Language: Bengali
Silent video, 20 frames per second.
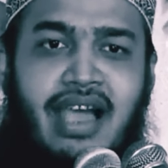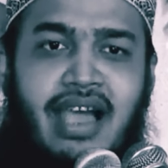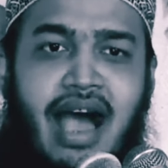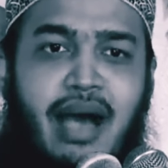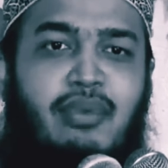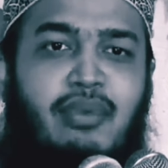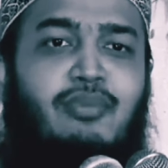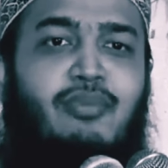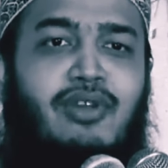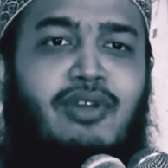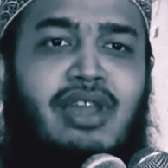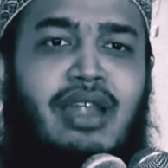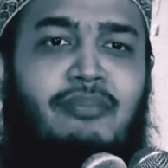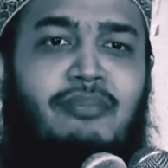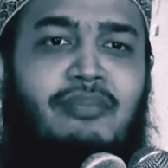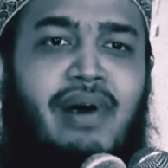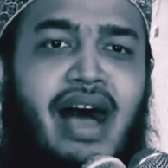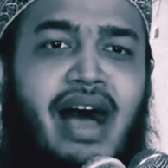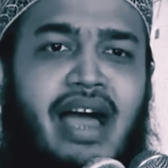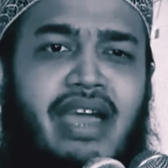আমি বললাম
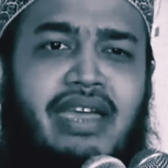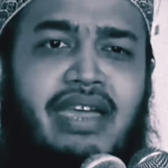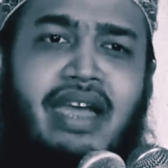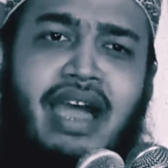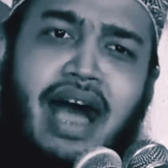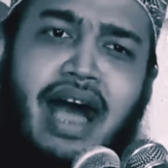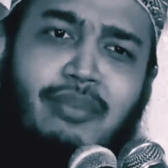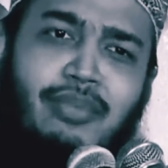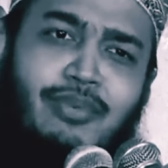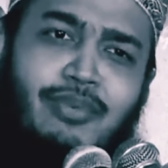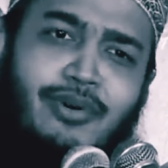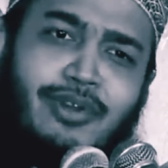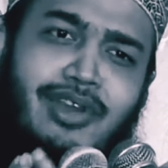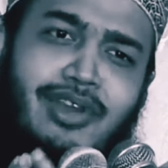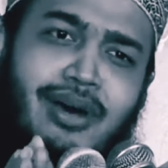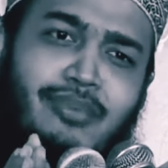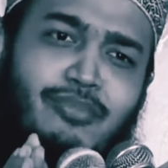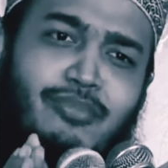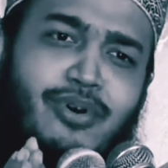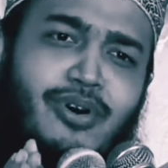ভাই আমি
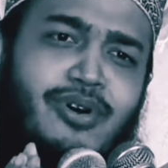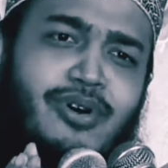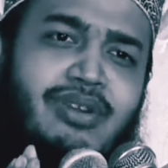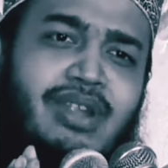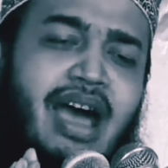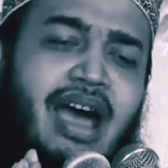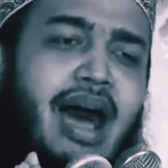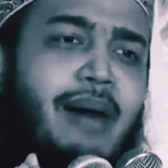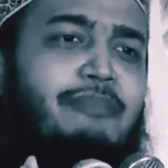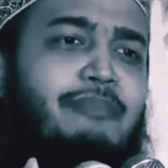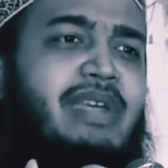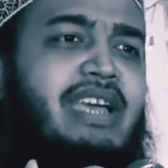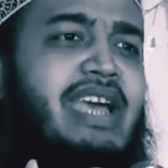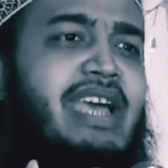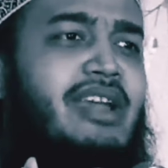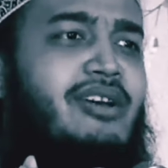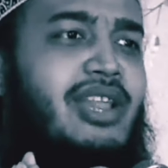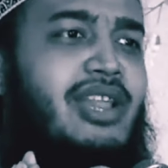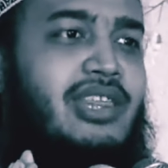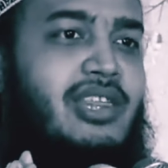বললাম বোন আপনি কেন
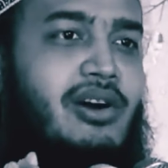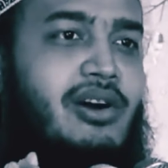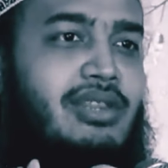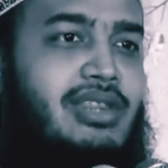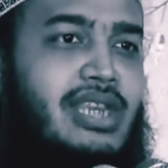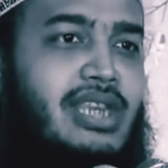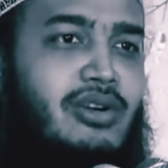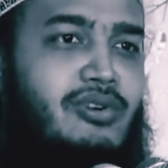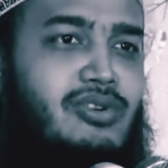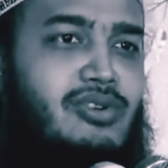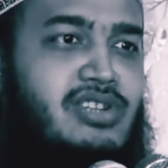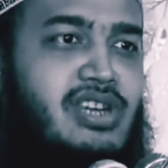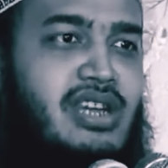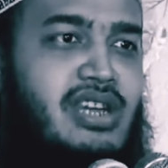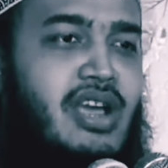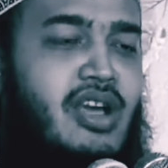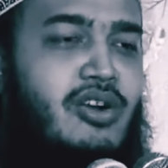আত্মহত্যা করছেন